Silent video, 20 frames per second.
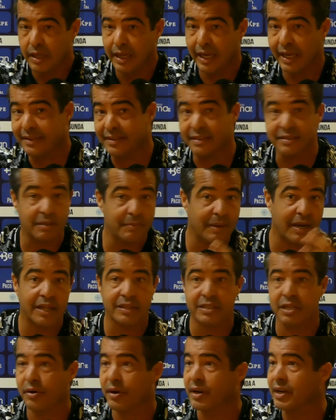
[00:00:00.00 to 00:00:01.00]
Esta semana ha
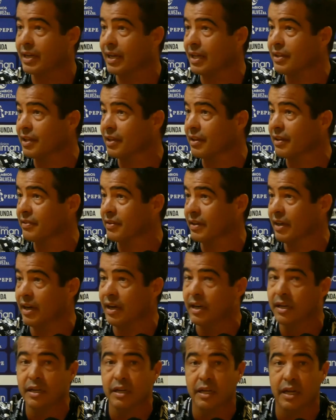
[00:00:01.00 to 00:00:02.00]
estado renqueante quizás
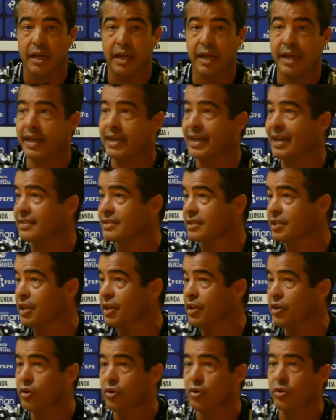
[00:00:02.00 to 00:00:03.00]
eh,
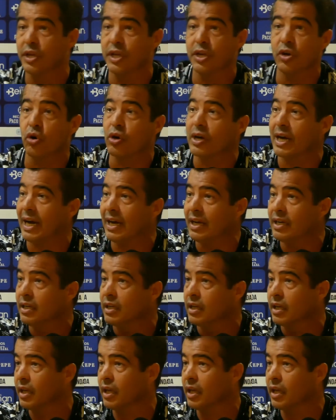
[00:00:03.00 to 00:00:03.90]
Castillo y Oca.